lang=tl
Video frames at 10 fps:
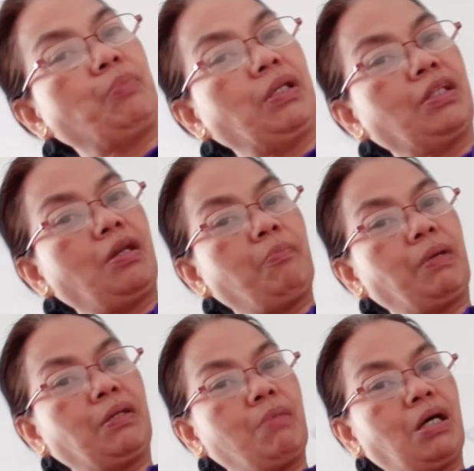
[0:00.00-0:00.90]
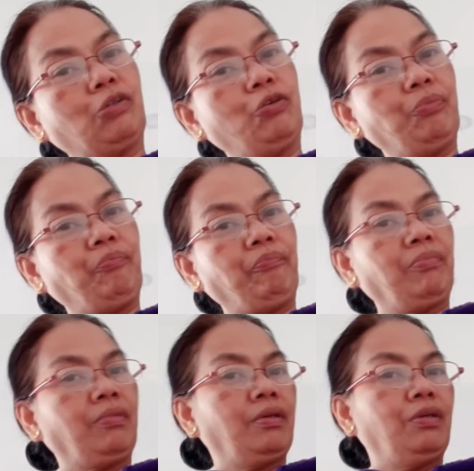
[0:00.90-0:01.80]
palitan ng panibago.
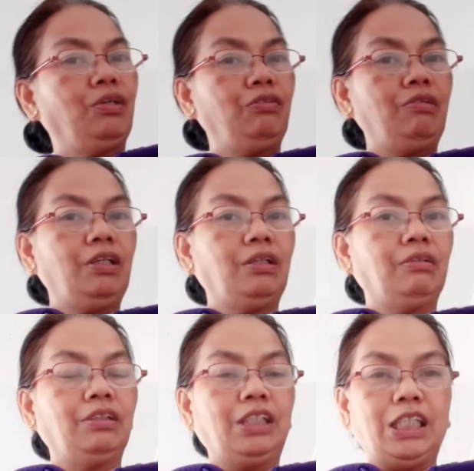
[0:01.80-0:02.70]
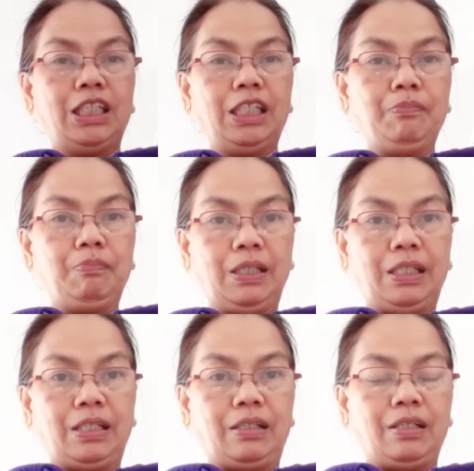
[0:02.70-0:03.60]
Yun lang. Simple
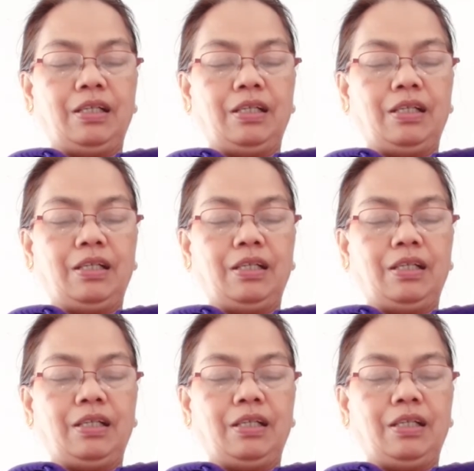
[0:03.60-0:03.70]
lang.